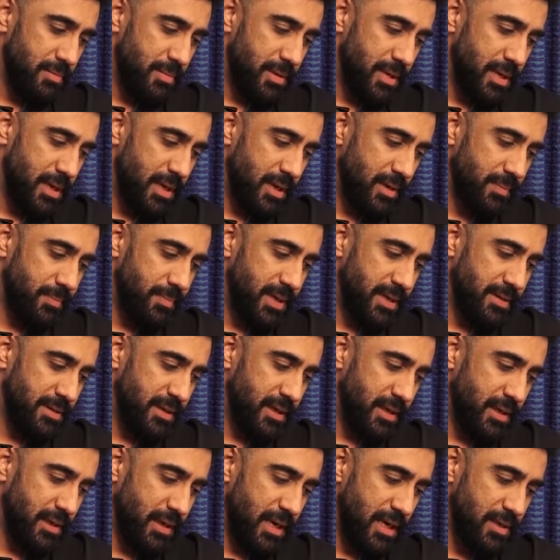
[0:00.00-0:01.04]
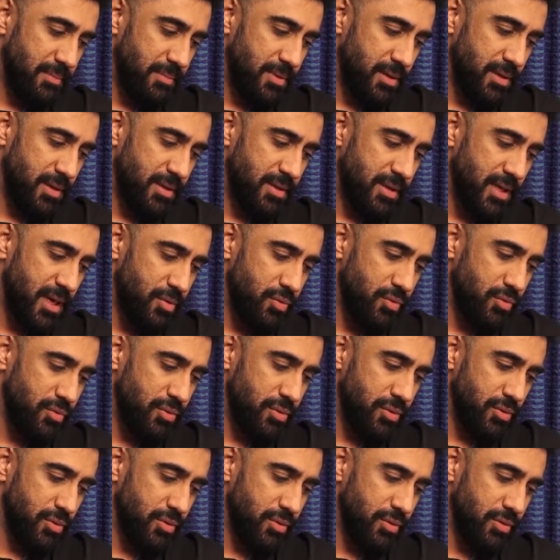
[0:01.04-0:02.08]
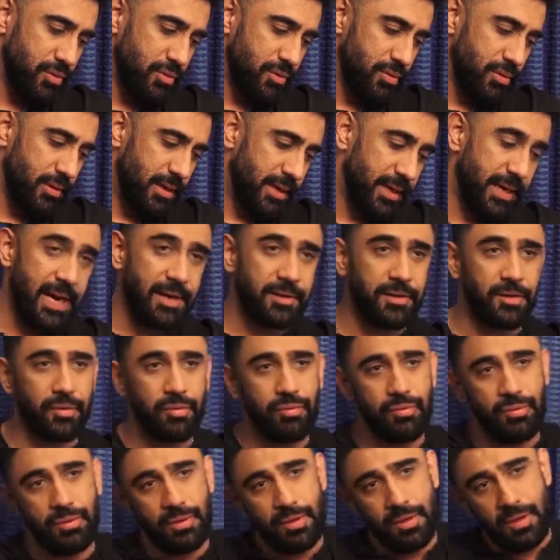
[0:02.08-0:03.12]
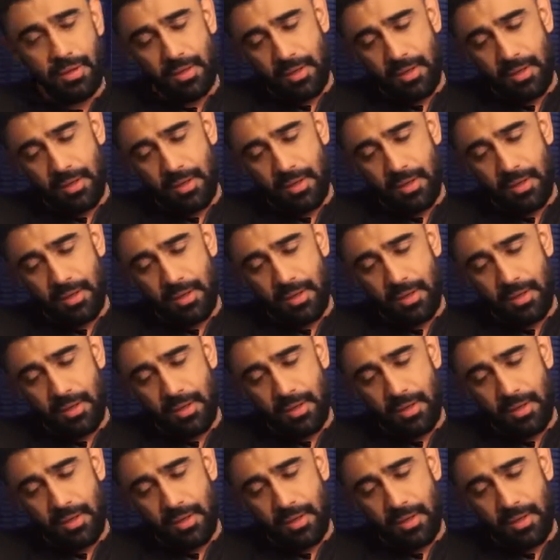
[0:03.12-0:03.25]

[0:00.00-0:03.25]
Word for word: मैं एक बेसिक आदमी इंसान हूँ जो एक एक्टर हूँ